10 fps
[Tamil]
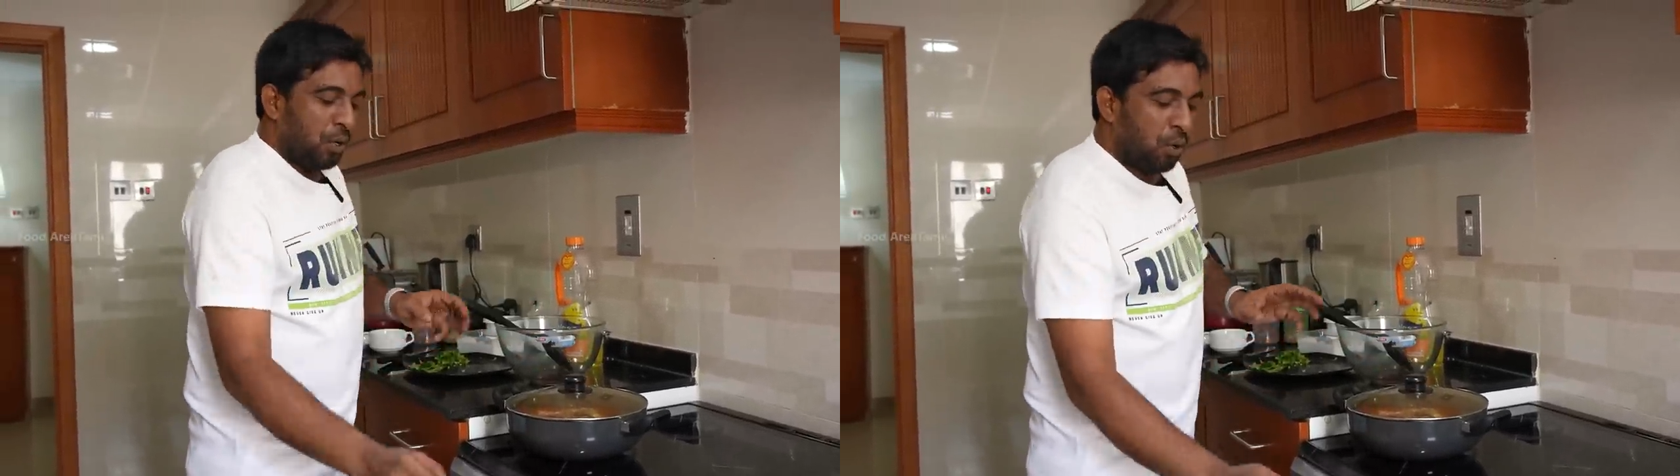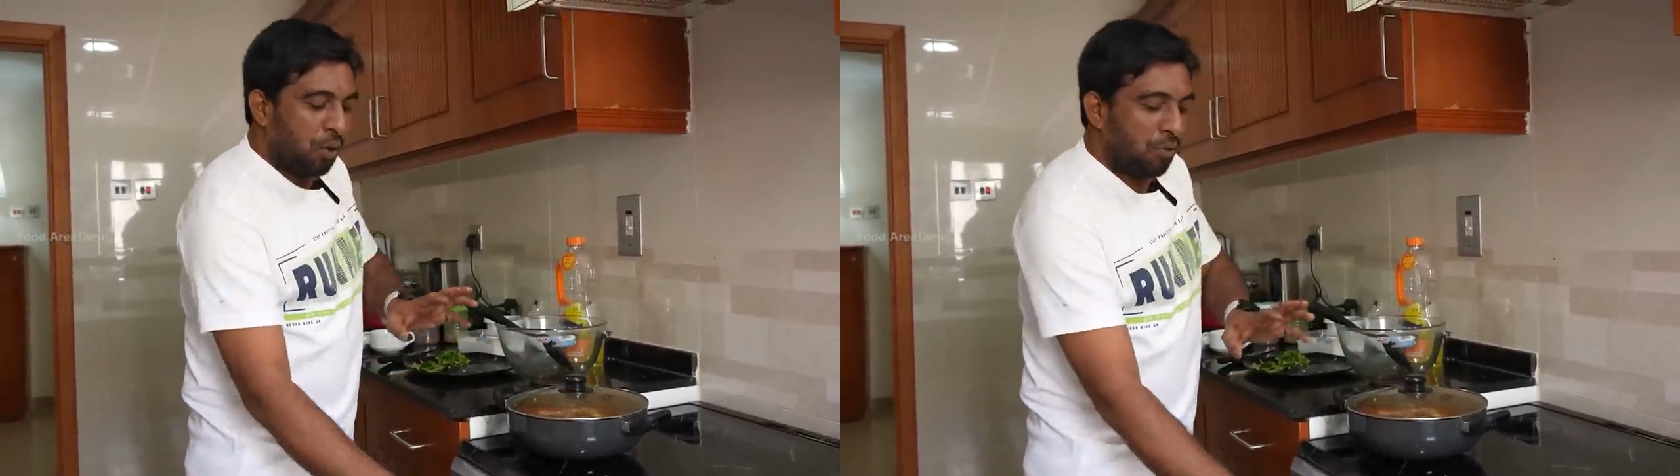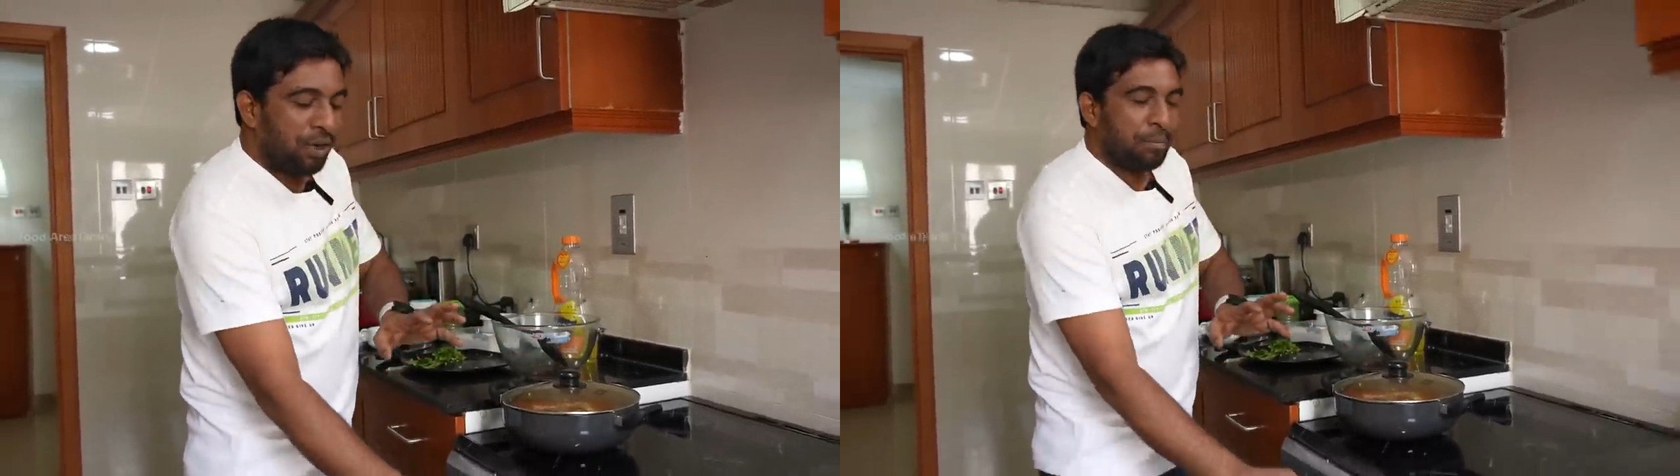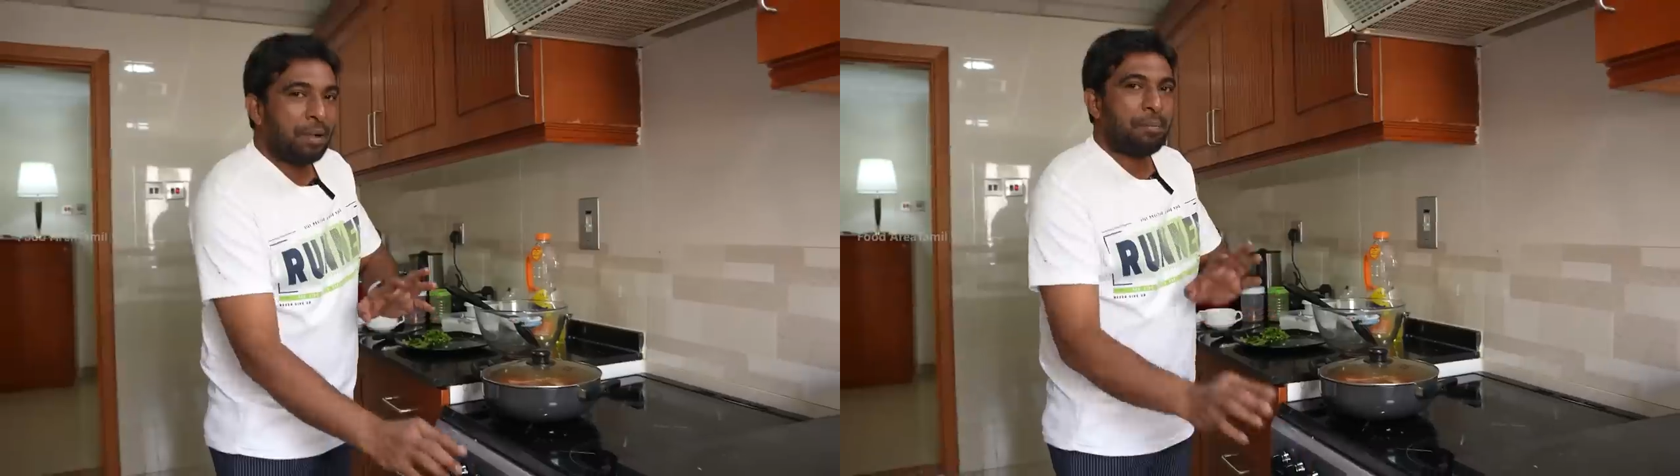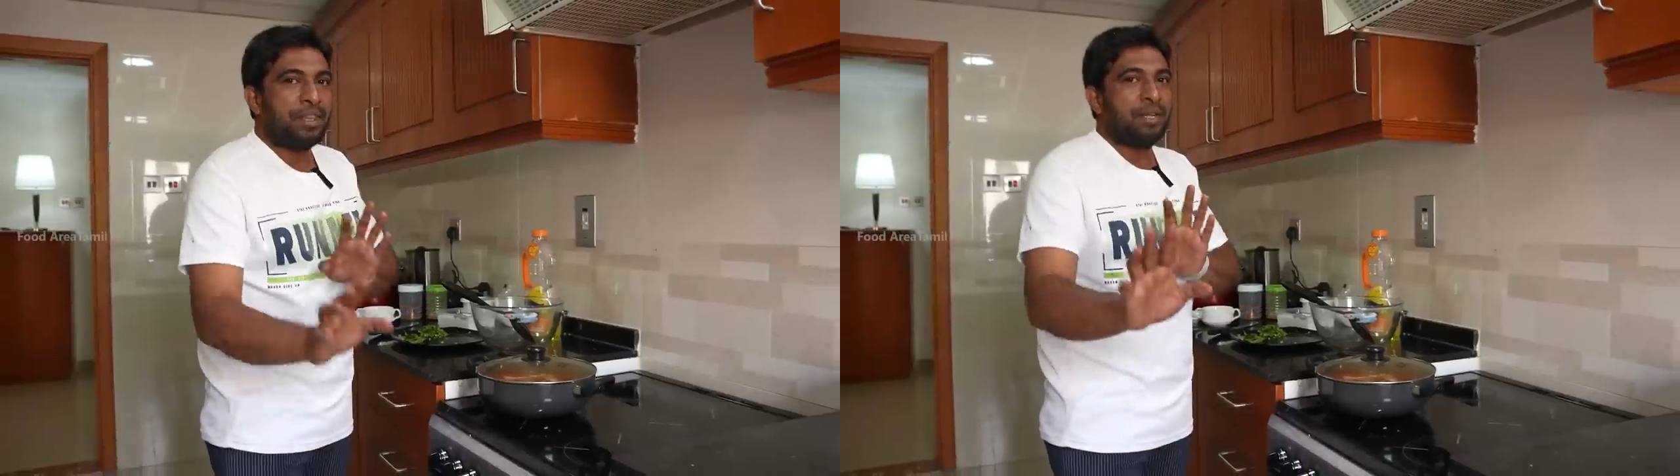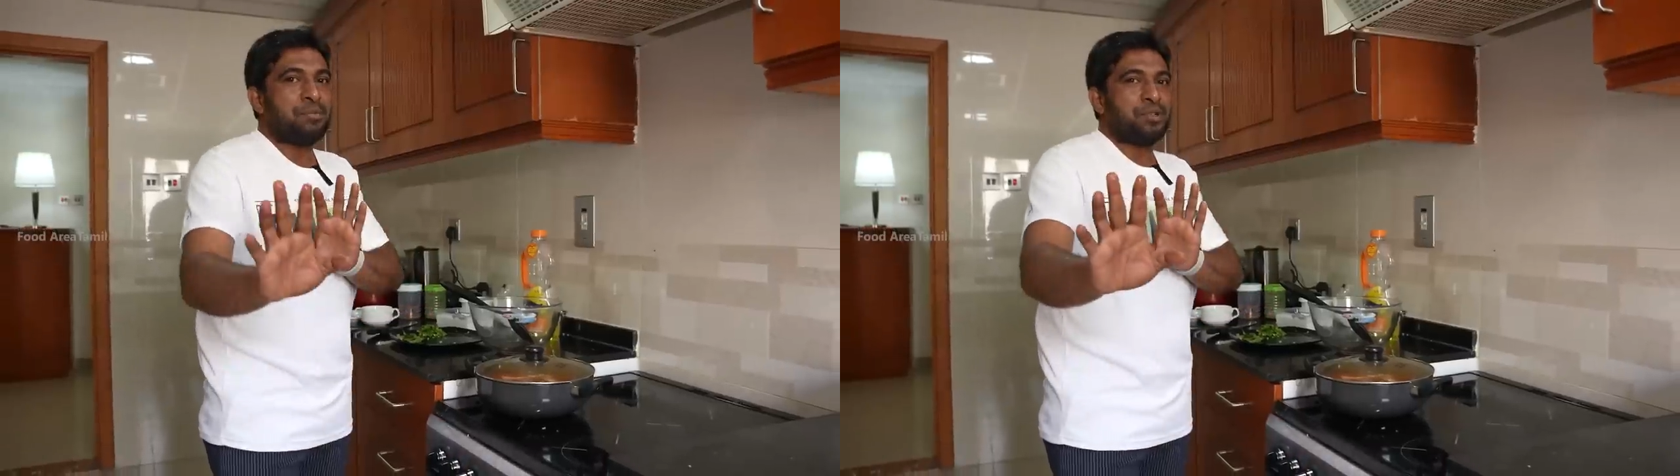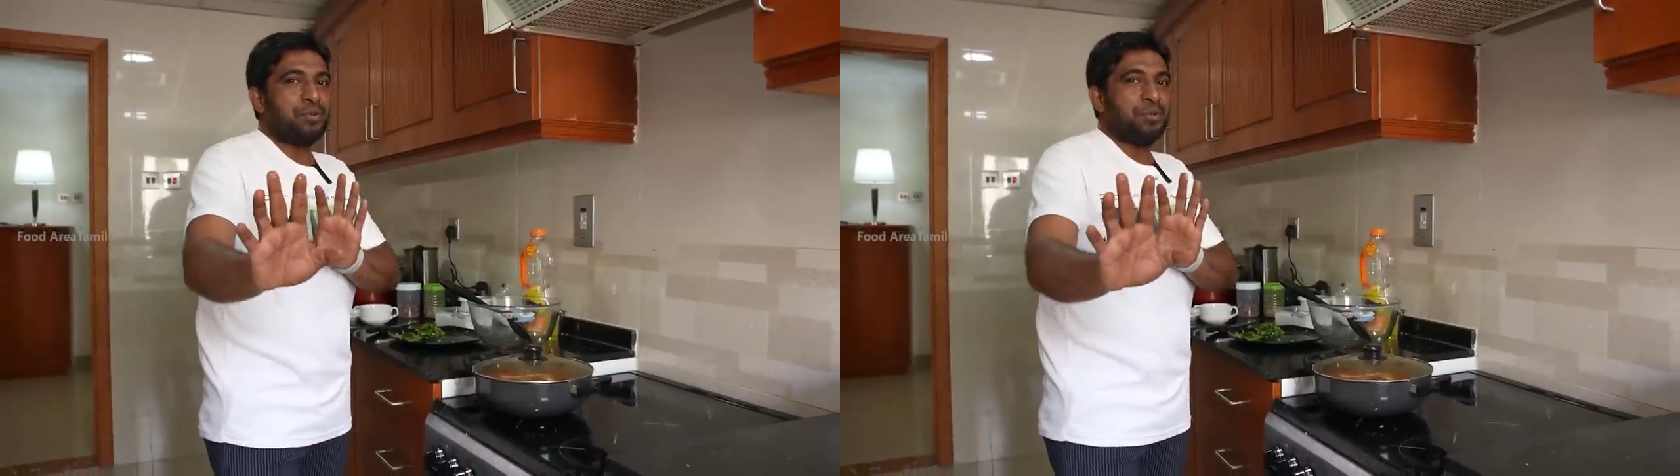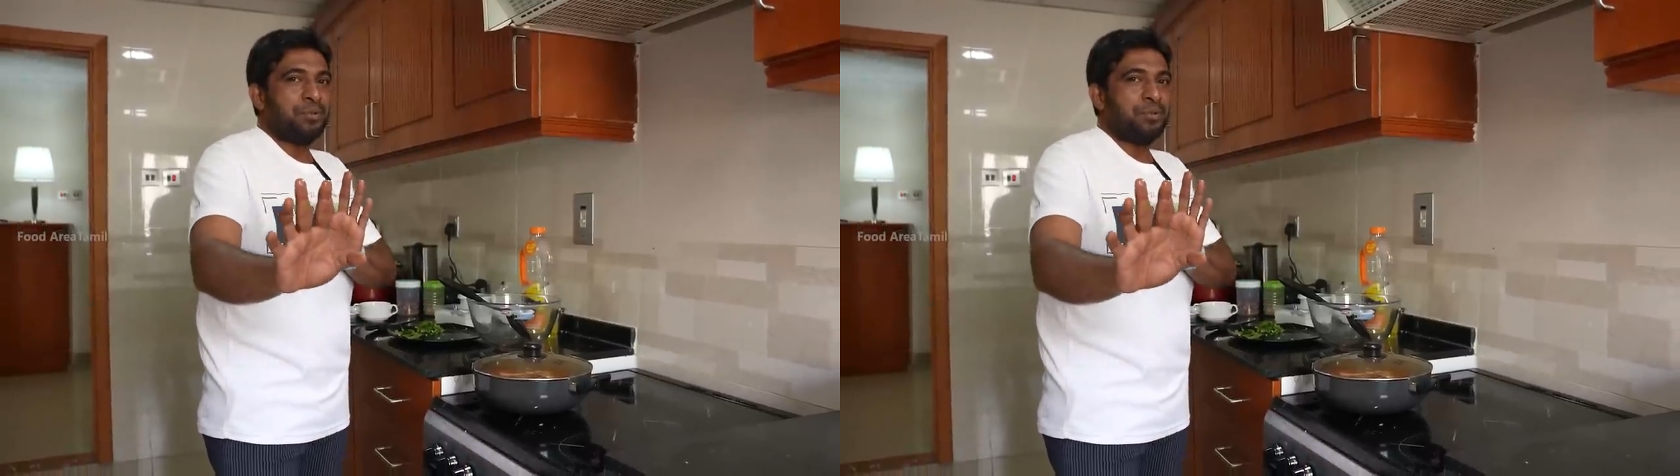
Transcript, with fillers: லோ ஃப்ளேம்லேயே பத்து நிமிஷம்